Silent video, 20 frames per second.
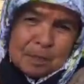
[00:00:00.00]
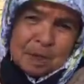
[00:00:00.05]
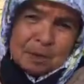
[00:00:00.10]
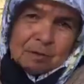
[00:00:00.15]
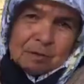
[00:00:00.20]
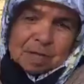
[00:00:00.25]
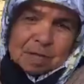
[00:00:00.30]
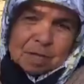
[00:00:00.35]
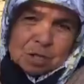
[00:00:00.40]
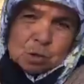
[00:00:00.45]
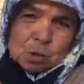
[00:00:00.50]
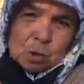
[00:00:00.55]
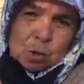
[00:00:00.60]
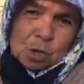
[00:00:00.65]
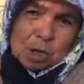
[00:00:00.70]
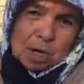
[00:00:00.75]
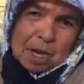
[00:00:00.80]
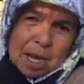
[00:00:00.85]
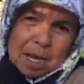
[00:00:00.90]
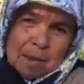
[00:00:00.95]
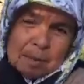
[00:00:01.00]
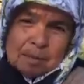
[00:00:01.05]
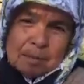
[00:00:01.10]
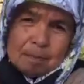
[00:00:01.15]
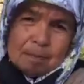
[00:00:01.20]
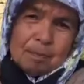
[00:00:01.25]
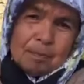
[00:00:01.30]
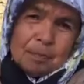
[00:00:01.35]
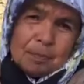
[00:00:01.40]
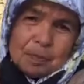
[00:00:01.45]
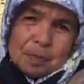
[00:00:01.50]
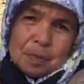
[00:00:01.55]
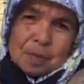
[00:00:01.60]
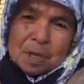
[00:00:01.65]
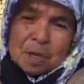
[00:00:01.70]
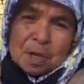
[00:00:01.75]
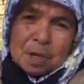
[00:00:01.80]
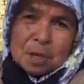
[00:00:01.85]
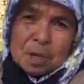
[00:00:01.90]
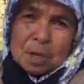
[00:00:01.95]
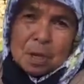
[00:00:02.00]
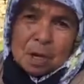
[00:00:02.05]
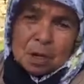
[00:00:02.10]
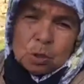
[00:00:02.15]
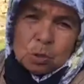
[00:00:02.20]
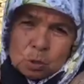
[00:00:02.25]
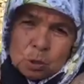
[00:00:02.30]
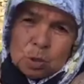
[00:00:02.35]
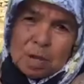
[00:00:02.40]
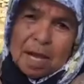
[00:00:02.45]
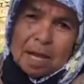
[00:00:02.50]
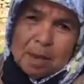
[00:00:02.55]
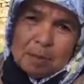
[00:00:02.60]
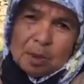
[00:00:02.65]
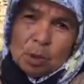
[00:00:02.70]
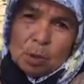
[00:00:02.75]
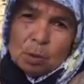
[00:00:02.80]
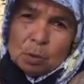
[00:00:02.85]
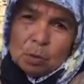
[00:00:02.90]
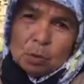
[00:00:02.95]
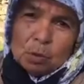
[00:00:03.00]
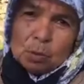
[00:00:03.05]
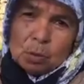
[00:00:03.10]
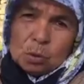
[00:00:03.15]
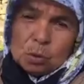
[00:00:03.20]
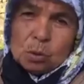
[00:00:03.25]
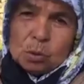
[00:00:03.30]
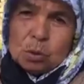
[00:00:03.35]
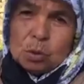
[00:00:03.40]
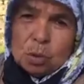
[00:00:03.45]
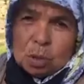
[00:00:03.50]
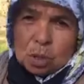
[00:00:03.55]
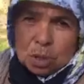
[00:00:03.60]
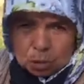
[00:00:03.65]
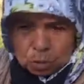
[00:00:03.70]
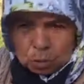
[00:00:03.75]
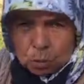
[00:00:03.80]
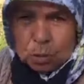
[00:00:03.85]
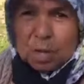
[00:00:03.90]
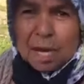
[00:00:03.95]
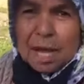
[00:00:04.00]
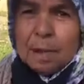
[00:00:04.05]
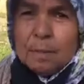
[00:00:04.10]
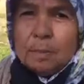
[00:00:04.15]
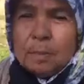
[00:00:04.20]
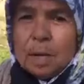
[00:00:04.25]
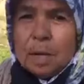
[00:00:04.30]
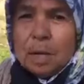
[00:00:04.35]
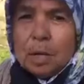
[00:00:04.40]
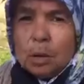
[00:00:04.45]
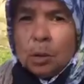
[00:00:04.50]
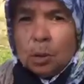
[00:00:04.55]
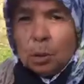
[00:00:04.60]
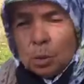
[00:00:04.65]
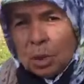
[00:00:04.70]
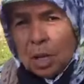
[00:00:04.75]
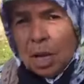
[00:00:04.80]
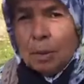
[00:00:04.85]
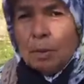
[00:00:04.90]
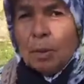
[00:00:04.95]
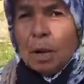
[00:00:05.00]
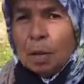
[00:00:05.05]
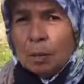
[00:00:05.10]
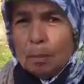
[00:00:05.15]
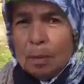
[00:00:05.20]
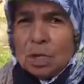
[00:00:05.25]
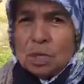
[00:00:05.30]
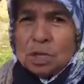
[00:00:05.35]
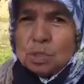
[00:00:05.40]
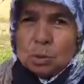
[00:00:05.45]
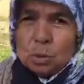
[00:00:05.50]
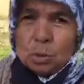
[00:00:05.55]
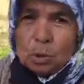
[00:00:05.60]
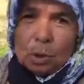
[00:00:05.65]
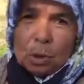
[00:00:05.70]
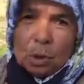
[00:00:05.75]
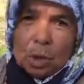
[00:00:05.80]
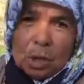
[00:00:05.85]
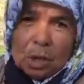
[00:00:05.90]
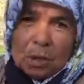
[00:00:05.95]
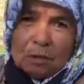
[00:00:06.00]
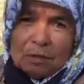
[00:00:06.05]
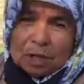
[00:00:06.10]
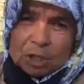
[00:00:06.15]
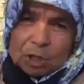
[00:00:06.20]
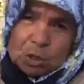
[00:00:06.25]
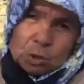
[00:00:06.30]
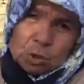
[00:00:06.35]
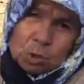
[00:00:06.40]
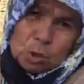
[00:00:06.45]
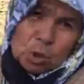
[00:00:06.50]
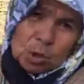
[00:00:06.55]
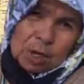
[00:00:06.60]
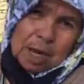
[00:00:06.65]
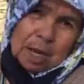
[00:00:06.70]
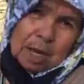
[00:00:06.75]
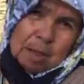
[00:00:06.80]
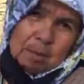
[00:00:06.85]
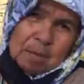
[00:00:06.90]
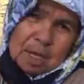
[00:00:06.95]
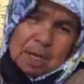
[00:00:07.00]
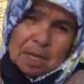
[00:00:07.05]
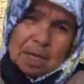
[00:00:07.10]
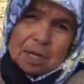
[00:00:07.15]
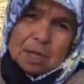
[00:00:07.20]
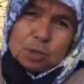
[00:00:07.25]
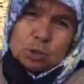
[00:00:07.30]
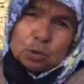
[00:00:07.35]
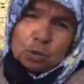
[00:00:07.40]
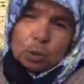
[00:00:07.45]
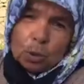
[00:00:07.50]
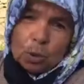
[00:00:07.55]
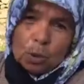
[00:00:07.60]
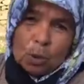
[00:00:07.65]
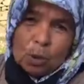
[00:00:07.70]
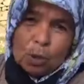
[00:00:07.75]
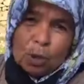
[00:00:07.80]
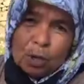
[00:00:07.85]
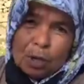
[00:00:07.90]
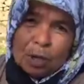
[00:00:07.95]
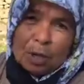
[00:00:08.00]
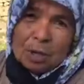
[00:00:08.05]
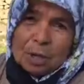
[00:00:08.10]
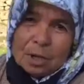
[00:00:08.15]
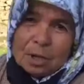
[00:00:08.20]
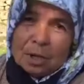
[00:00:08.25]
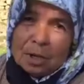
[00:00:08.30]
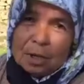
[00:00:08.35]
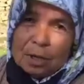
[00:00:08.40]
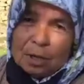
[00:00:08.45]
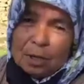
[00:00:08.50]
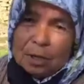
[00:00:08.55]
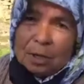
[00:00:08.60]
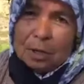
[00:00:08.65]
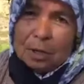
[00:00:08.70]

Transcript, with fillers: What is your name? Ha, ah, your name. Diyor. name Almanca your olmuyor name, gari. Your name Almanca oluyor. What is your name İngilizce oluyor. Ha.